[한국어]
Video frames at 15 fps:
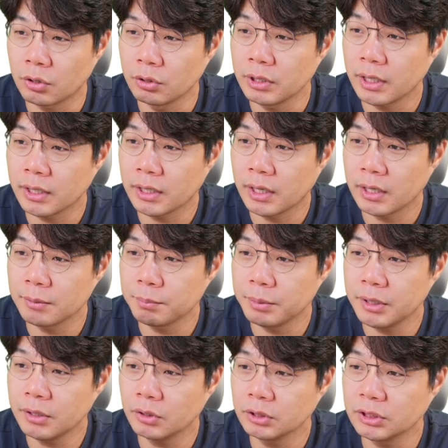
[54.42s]
전략가인
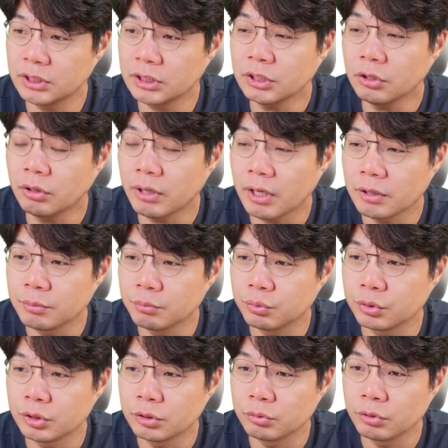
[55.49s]
피터 치어라는
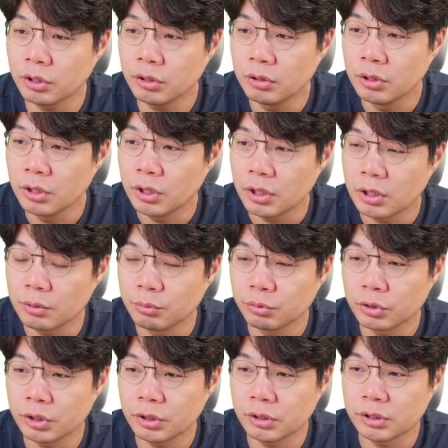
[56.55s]
분이고요.
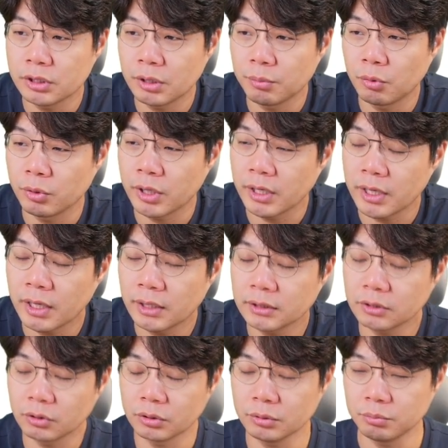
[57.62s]
이분이 이제 뭐
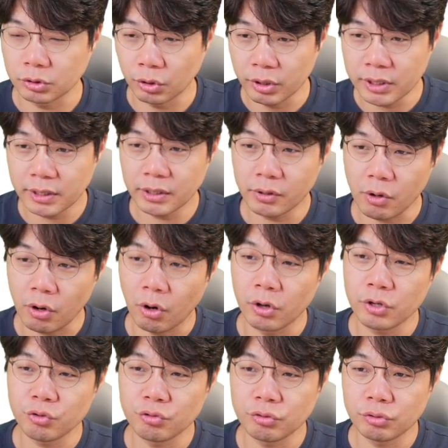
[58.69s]
얘기하신 거는 저의 생각과
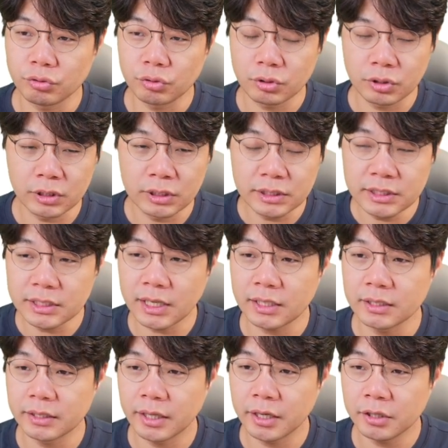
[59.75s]
거의
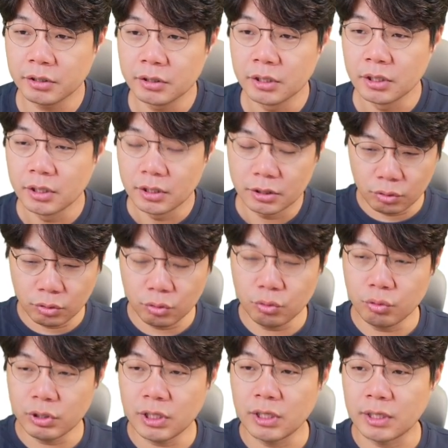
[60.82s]
일치하는데요.
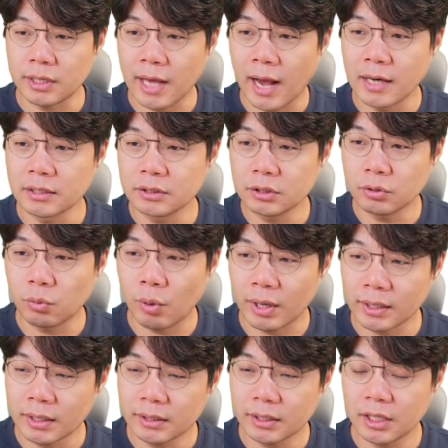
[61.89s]
큐이 양적
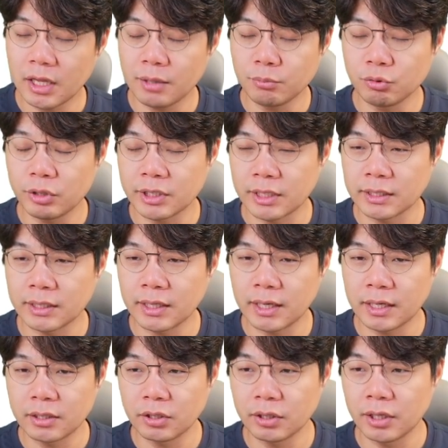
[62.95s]
완화 때문에 자산
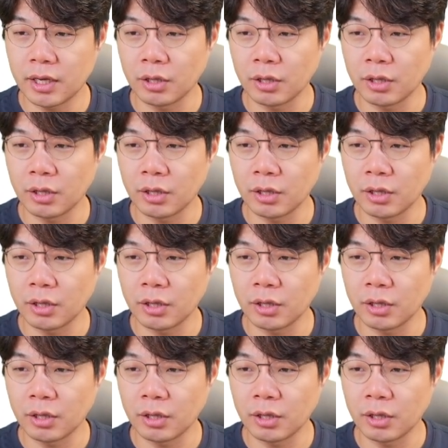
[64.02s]
가격이